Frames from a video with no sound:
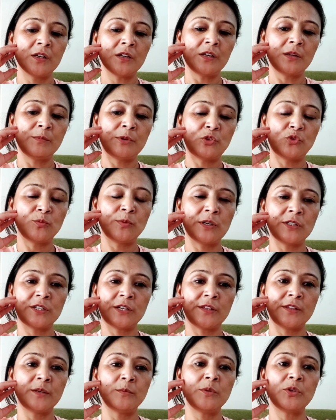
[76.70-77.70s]
कल मैं सुबह
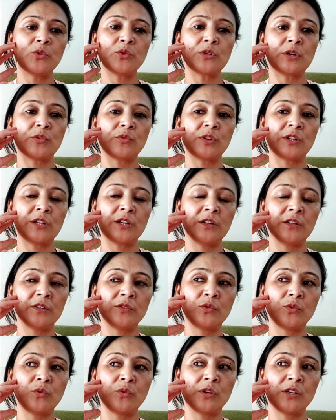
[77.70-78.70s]
शायद एडमिट हो जाऊँगी ना
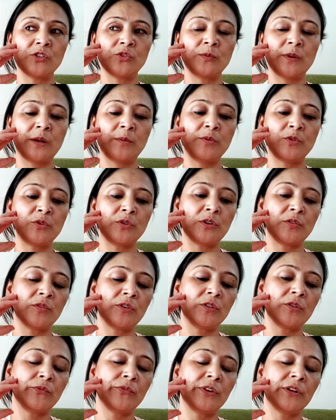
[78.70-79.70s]
तो कल सुबह एडमिट हो
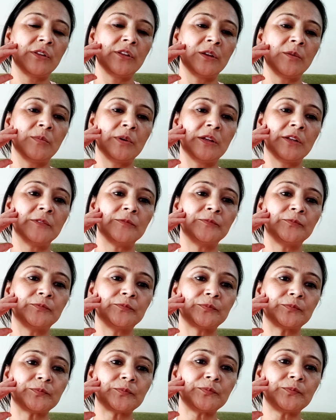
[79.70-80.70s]
जाऊँगी तो फिर दिन भर
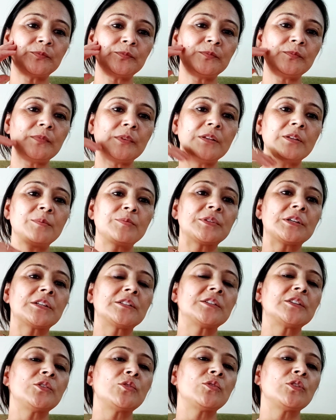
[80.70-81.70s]
जब
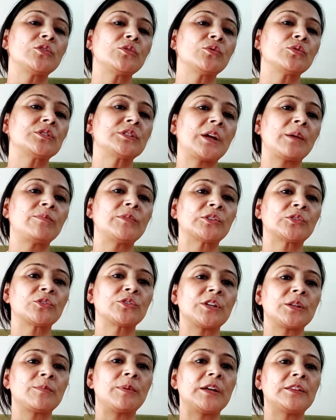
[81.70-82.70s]
सर्जरी होगी तो कुछ टाइम तक
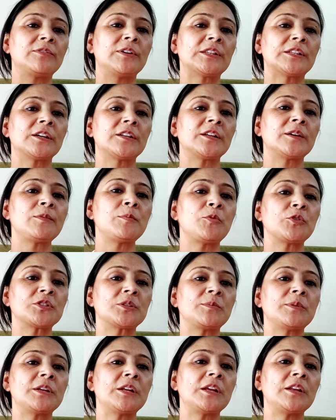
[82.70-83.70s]
तो शायद बात बात करना भी
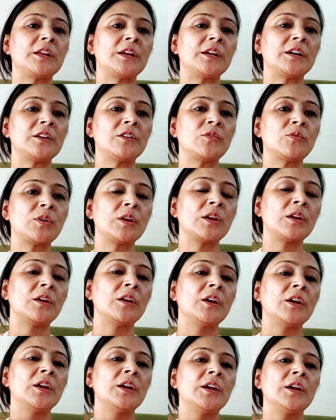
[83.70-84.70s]
पॉसिबल नहीं रहेगा क्योंकि
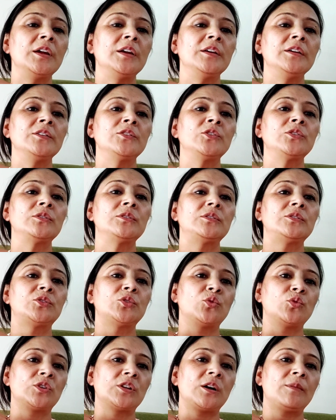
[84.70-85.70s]

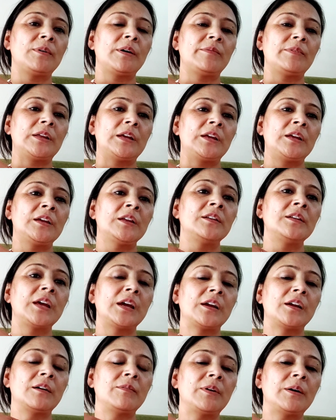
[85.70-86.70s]
थ्रोट का मामला है
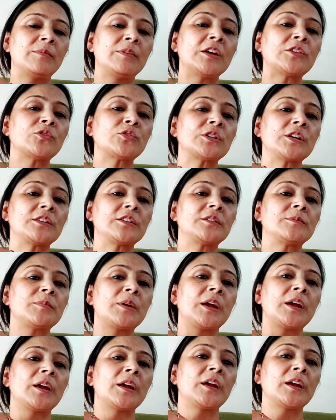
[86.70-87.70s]
नेक का मामला है तो शायद
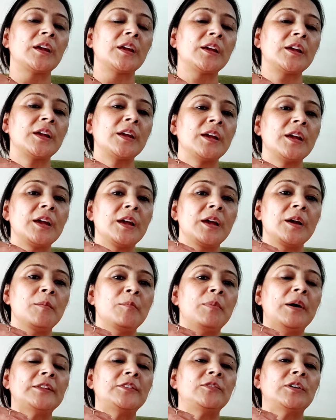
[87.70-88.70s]
इसमें
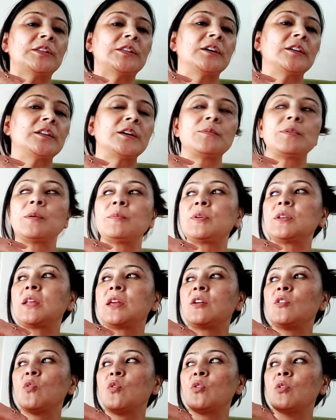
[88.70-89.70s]
बात बात करना भी अभी
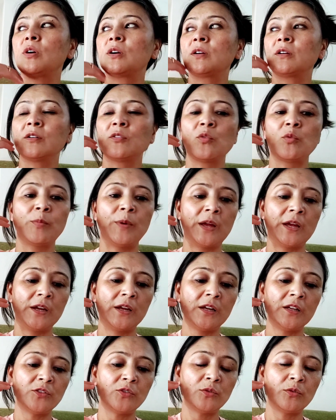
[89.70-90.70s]
नहीं हो हो
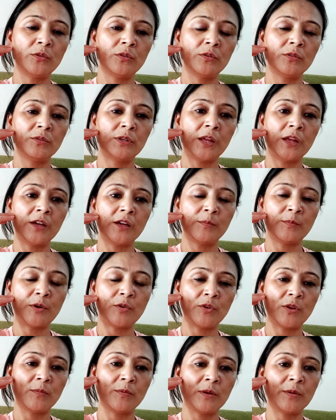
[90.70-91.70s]
पाएगा तो नहीं कर
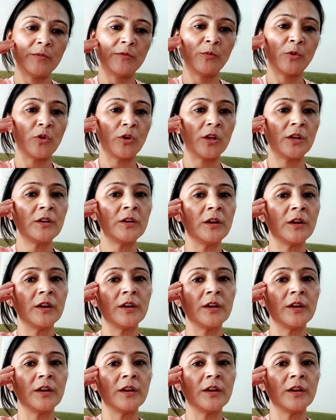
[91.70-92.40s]
पाऊँगी मैं ब्लॉगिंग